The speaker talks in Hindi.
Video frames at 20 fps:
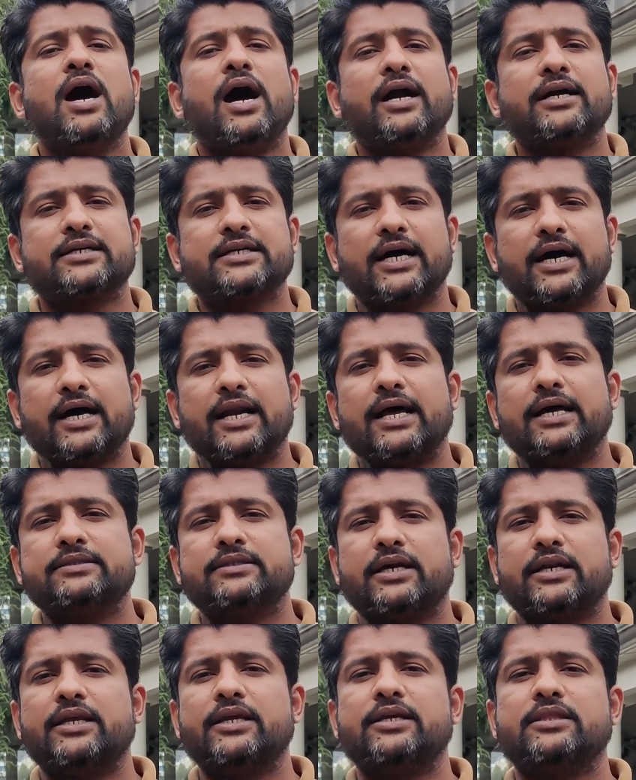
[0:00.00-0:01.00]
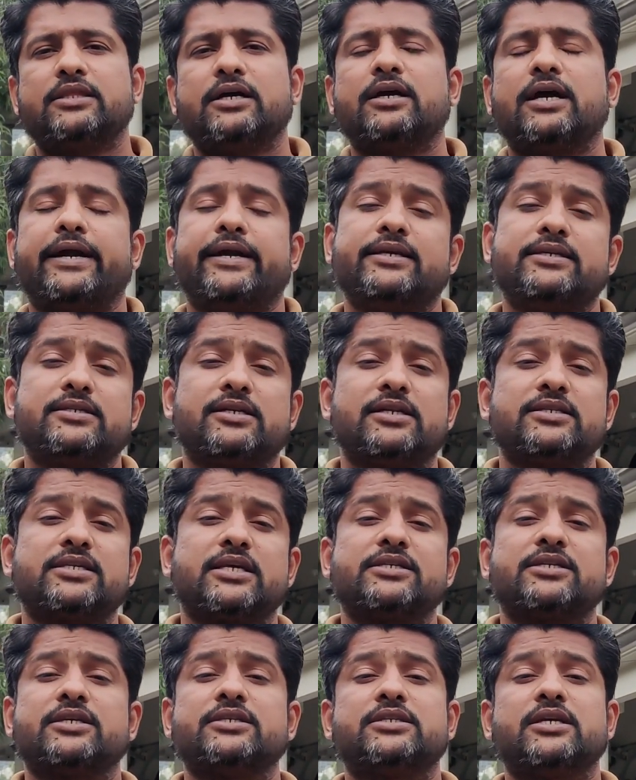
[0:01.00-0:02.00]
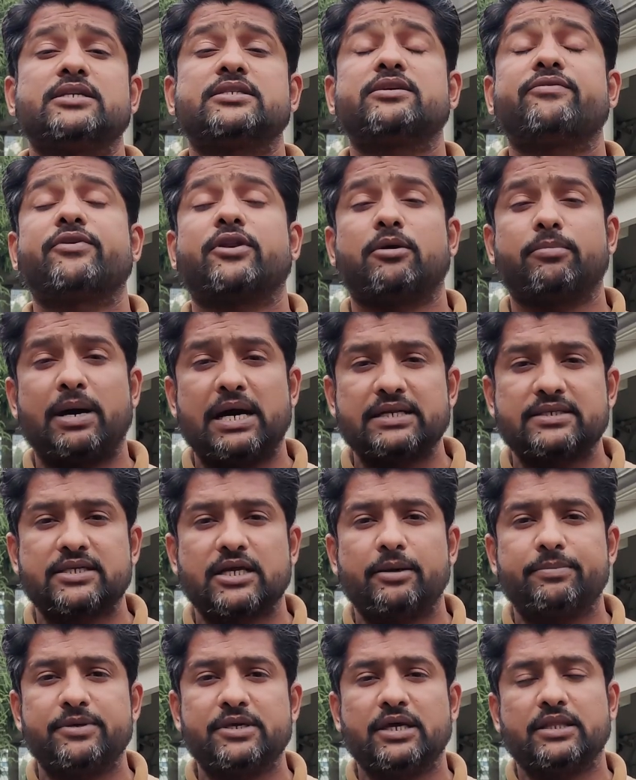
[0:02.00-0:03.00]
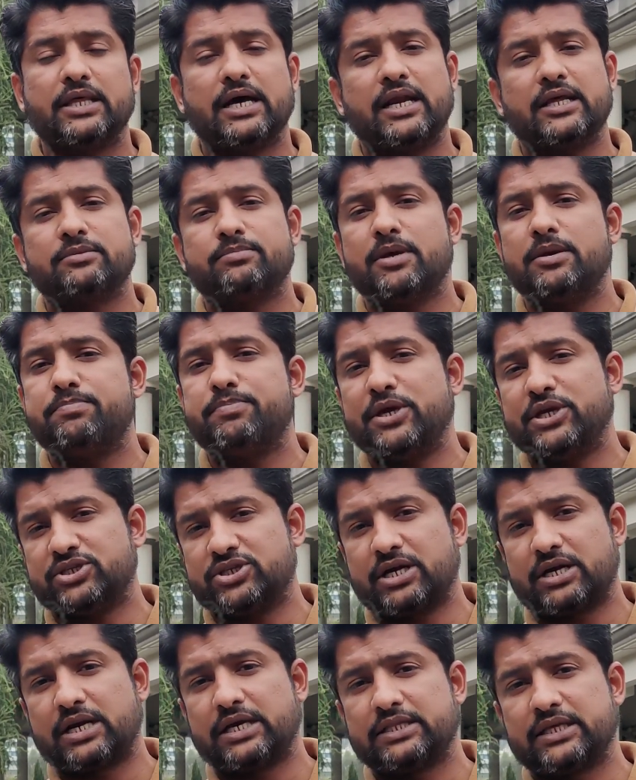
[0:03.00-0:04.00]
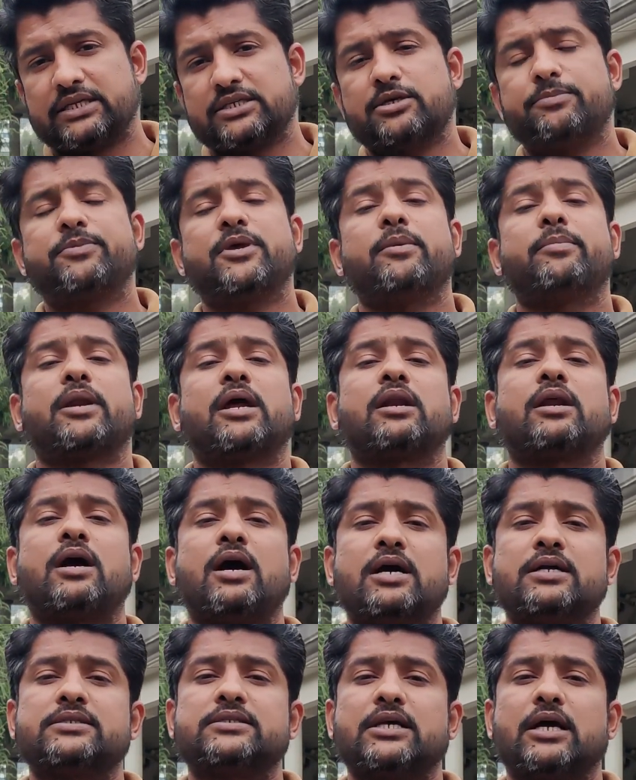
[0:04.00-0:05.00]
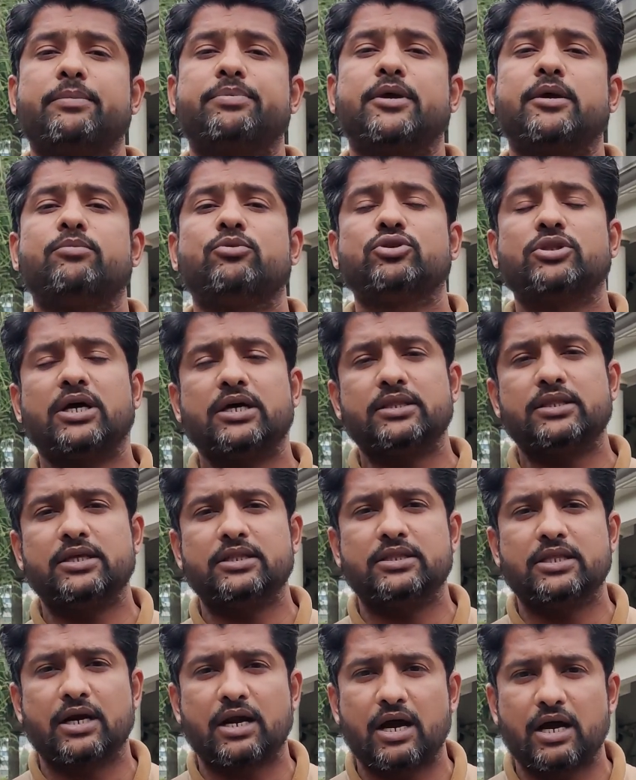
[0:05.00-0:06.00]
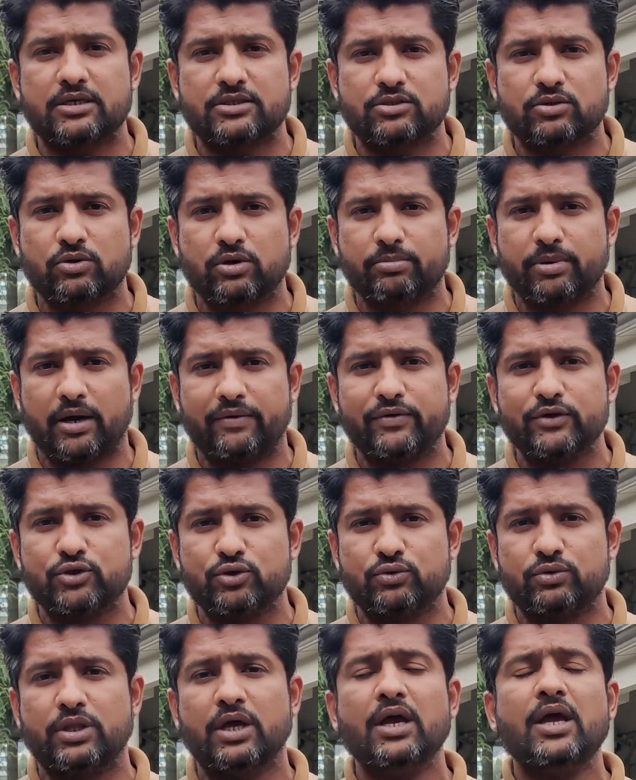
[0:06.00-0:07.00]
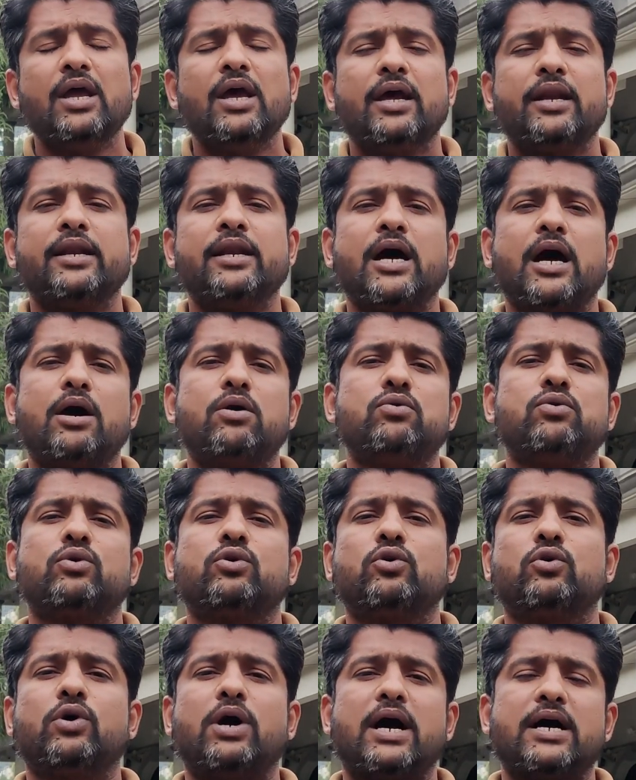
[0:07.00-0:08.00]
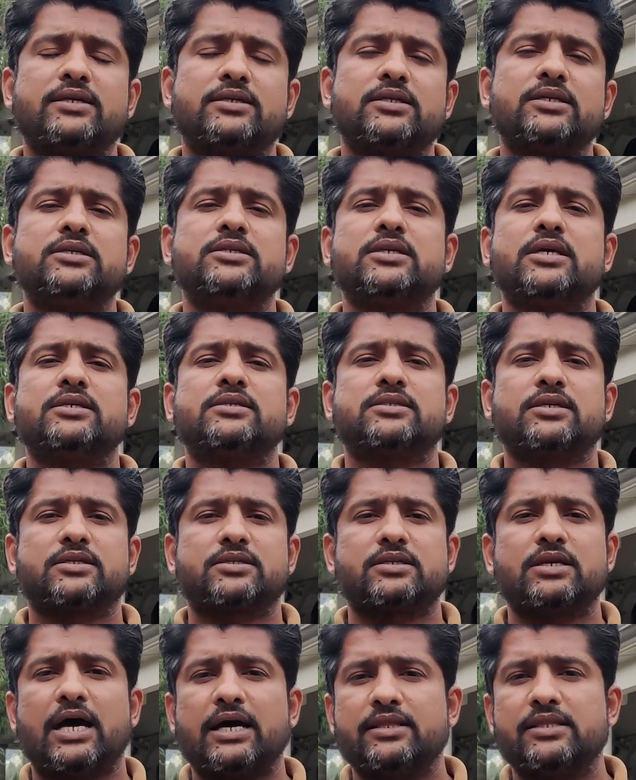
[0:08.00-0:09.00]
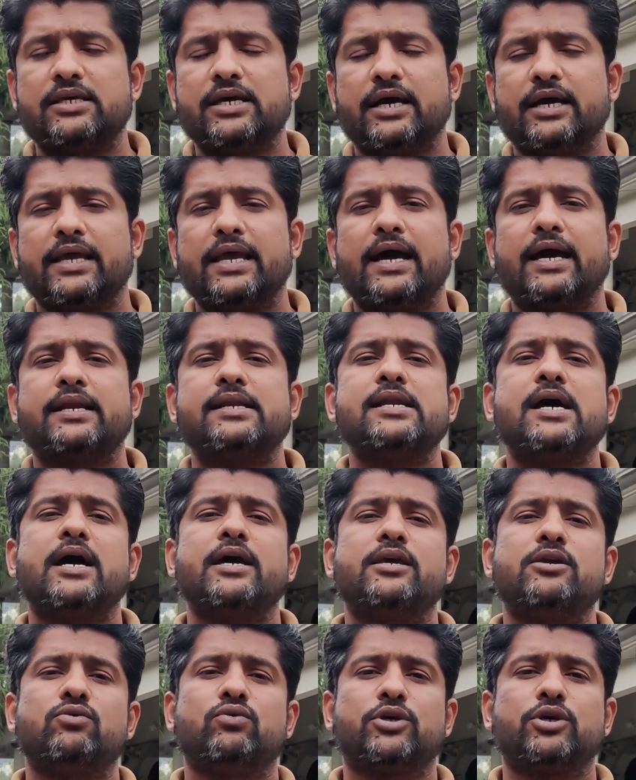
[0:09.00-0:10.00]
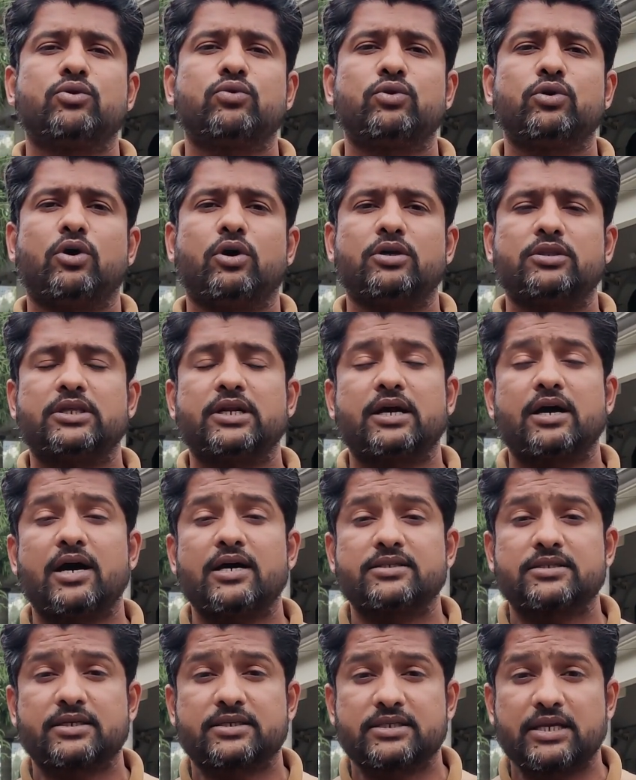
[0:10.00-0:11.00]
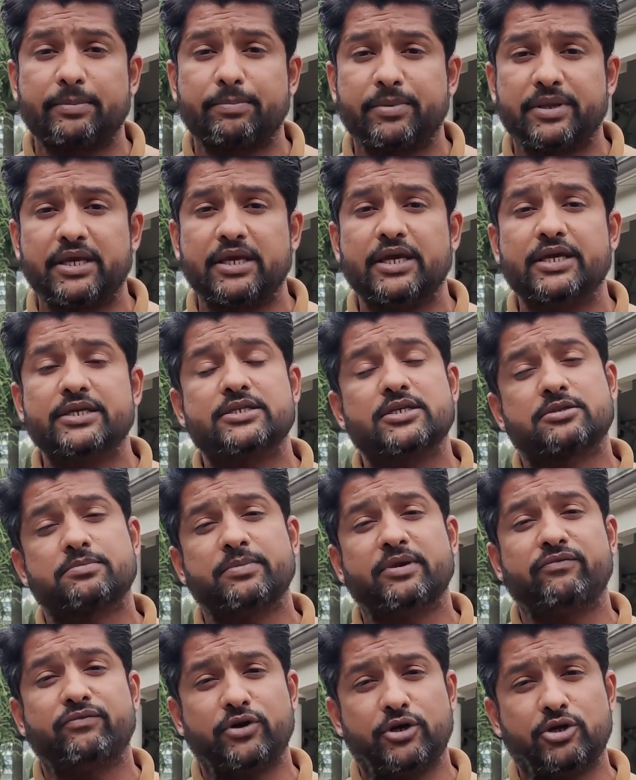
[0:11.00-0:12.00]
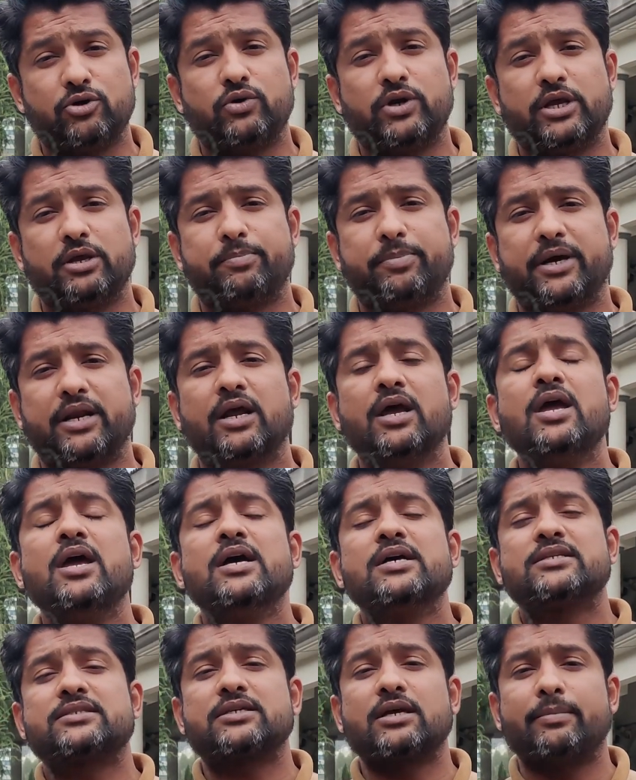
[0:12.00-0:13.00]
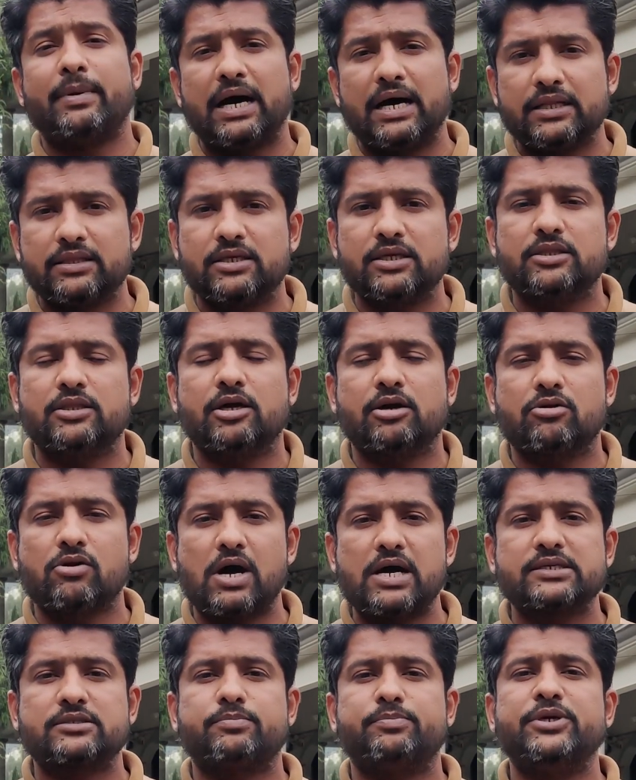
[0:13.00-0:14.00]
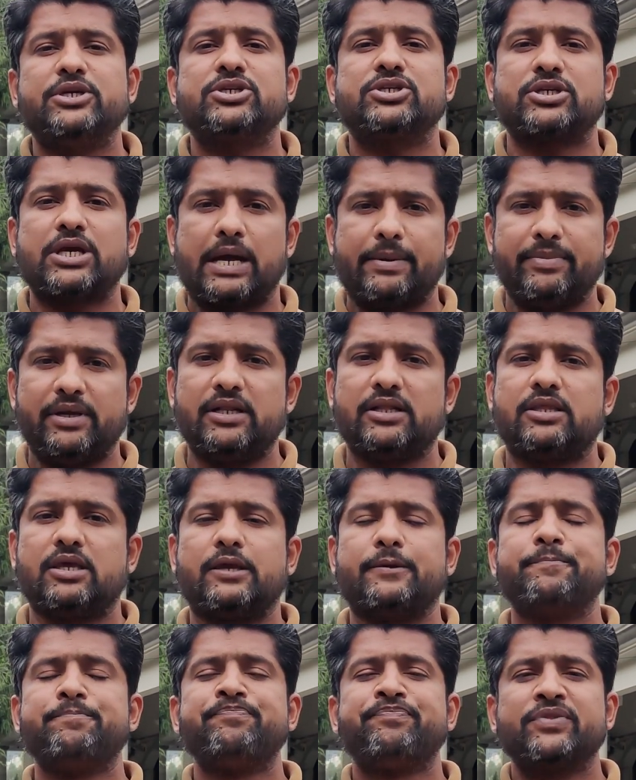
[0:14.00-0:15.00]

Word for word: अट्ठारह तारीख तक एडिशनल सेशन जज जफर इकबाल साहब की अदालत में पेश करना था जबकि इमरान खान साहब के मुतद दरखास्तों के बावजूद ना उनको हाजिरी से ससना दिया गया ना ही उनकी कोई और दरख्वास्त एक्सेप्ट की गई जिसमें वीडियो लिंक पर समाज की दरख्वा दरख्वास्त भी शामिल थी